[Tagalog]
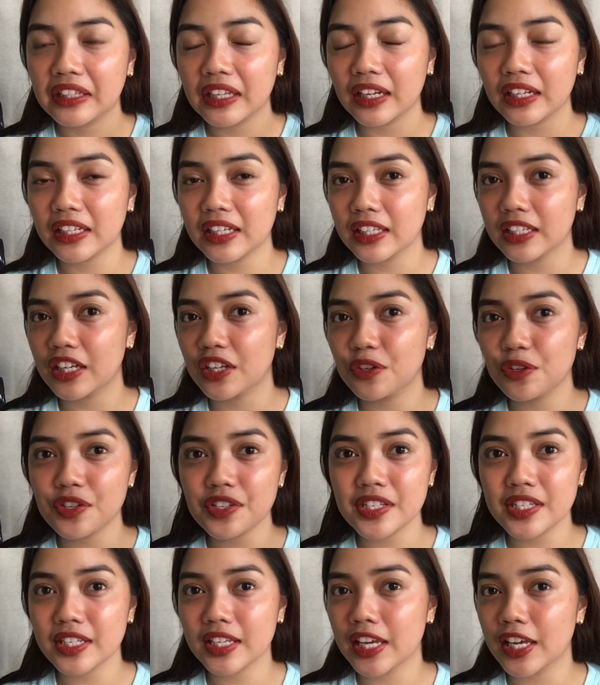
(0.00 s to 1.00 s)
nakikita nyo
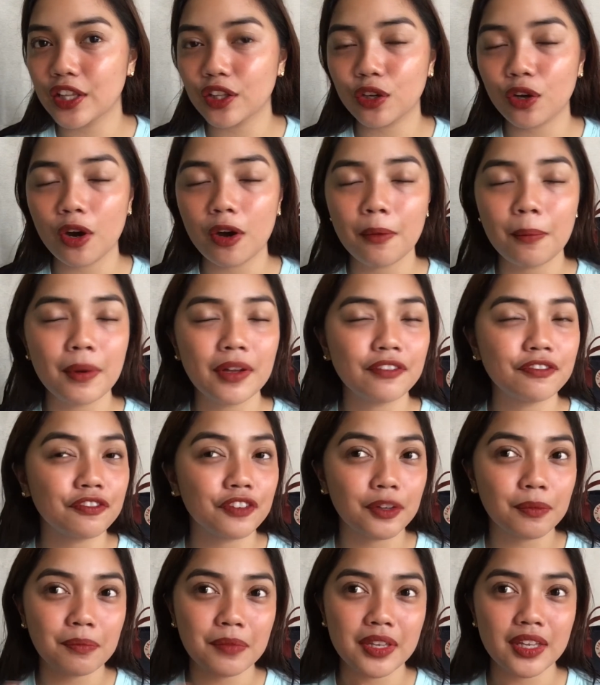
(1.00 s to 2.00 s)
yung skin ko, but
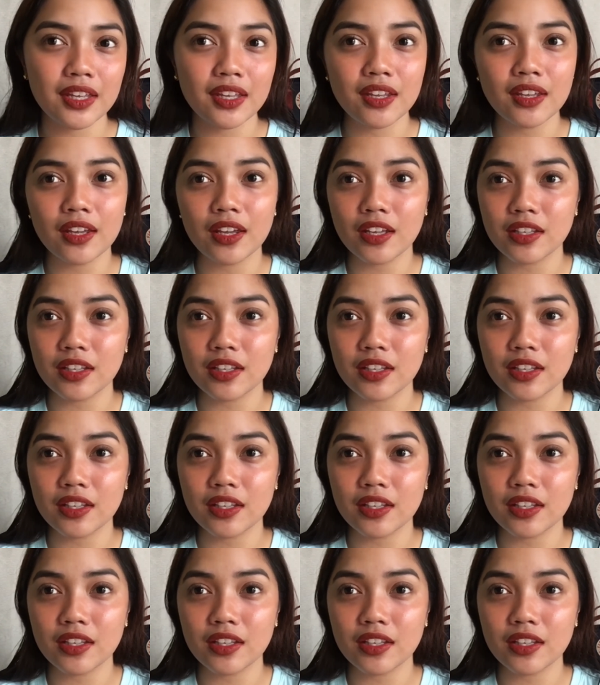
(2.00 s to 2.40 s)
for me,